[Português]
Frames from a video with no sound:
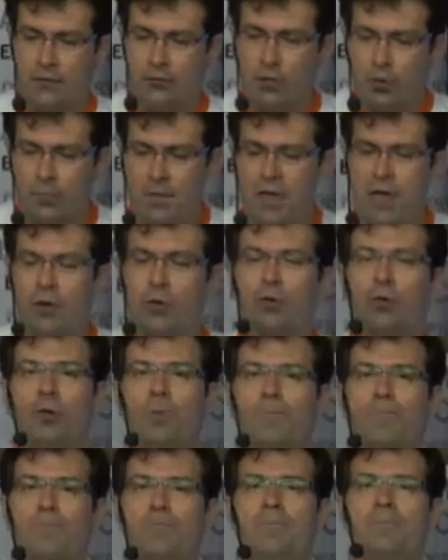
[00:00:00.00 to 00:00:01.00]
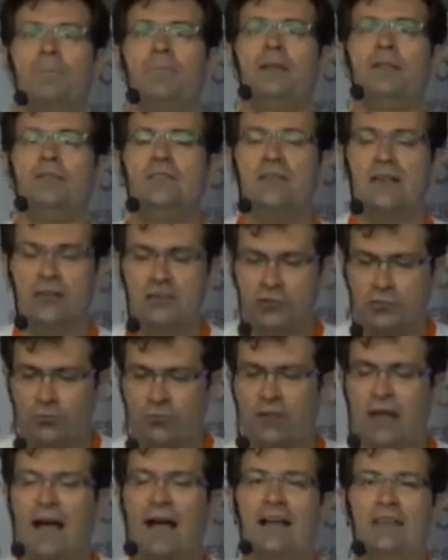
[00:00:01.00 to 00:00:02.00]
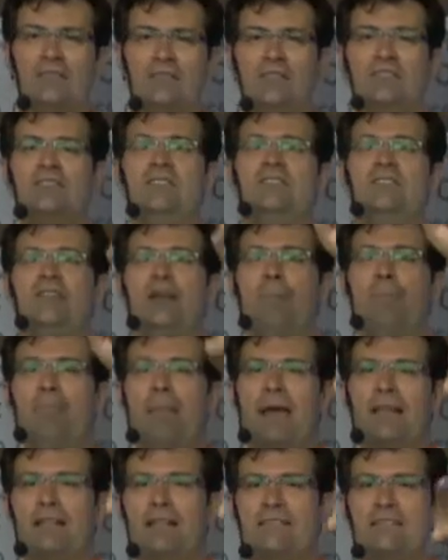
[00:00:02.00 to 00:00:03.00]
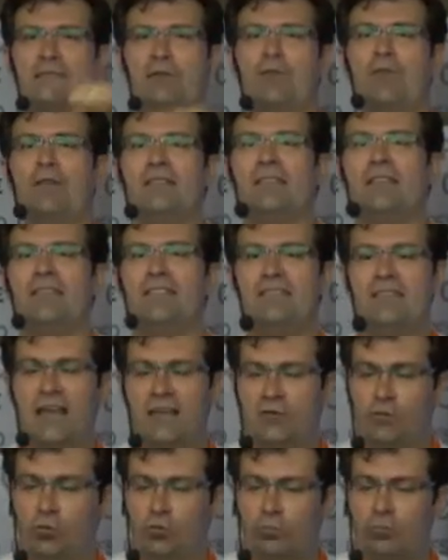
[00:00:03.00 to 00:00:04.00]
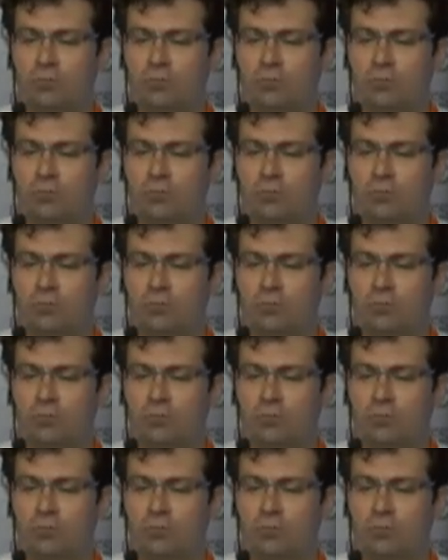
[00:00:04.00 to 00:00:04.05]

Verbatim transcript: Domingo, tem dia de estudar? Sim, meta 57,